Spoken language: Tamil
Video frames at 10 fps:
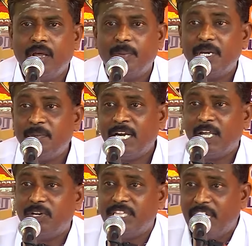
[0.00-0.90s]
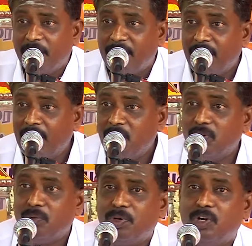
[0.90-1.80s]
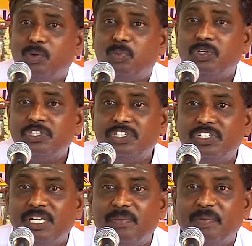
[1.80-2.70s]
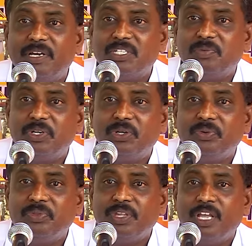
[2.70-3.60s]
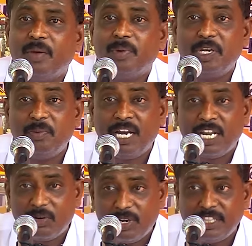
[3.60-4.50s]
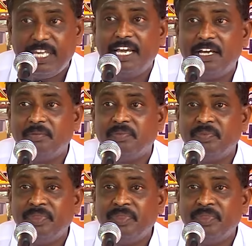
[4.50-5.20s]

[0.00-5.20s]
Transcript: பெருமானாருடைய தேகம் எல்லார் உடம்புக்களையும் புகுந்துடுச்சுன்னு எப்படி பேச முடியும் பெருமானாருடைய தேகம்